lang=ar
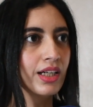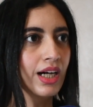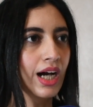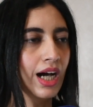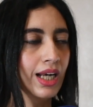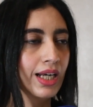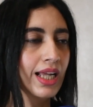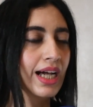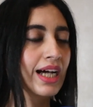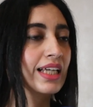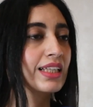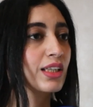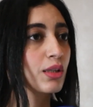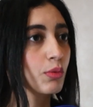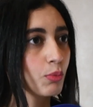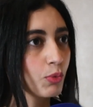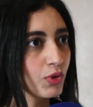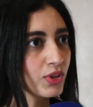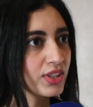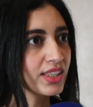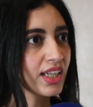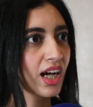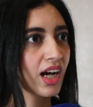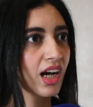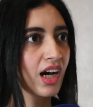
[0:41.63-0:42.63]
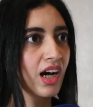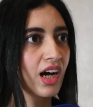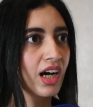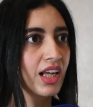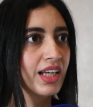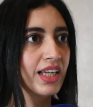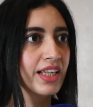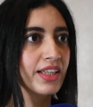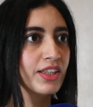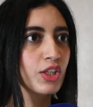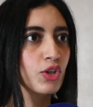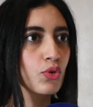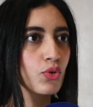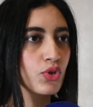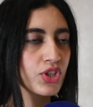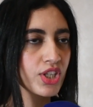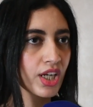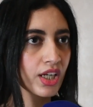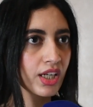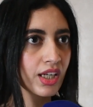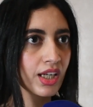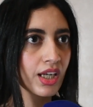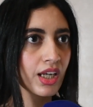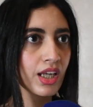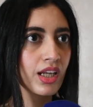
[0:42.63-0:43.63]
على هذا الملتقى الذي
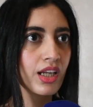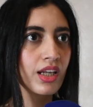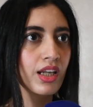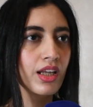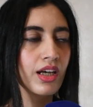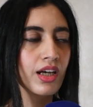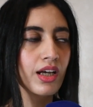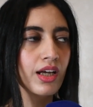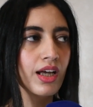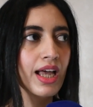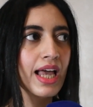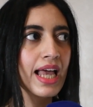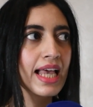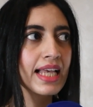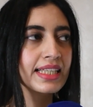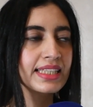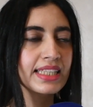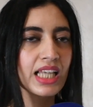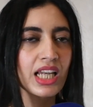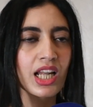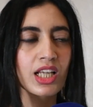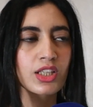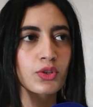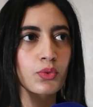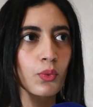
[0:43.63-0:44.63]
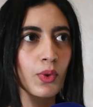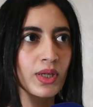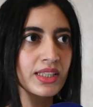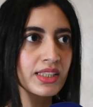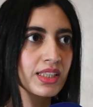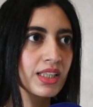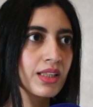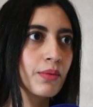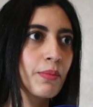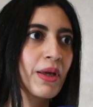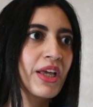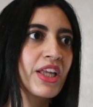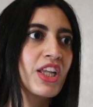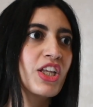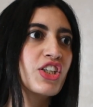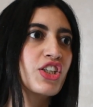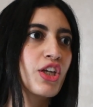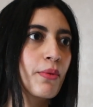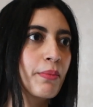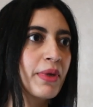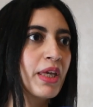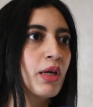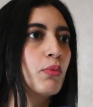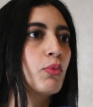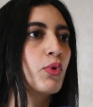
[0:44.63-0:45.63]
يشكل ديال صله وصل بين
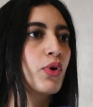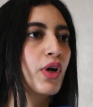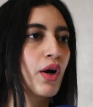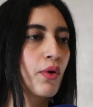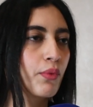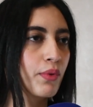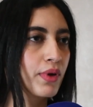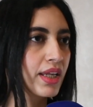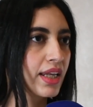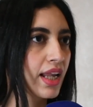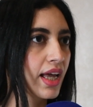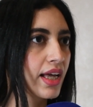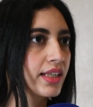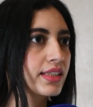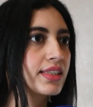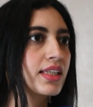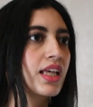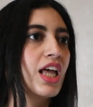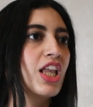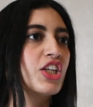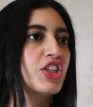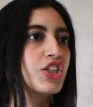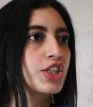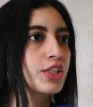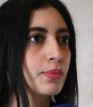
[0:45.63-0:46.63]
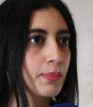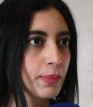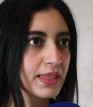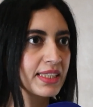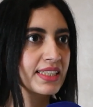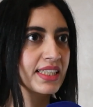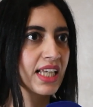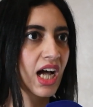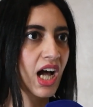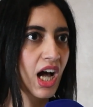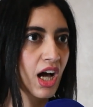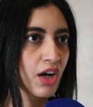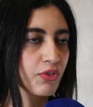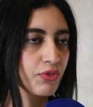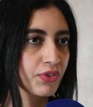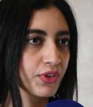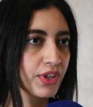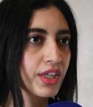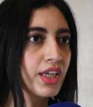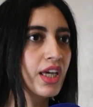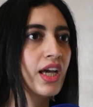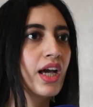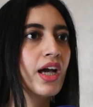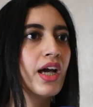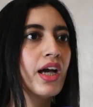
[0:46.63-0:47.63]
جميع مكونات الجسم
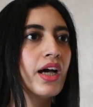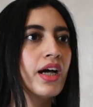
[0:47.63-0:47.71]
الصحفي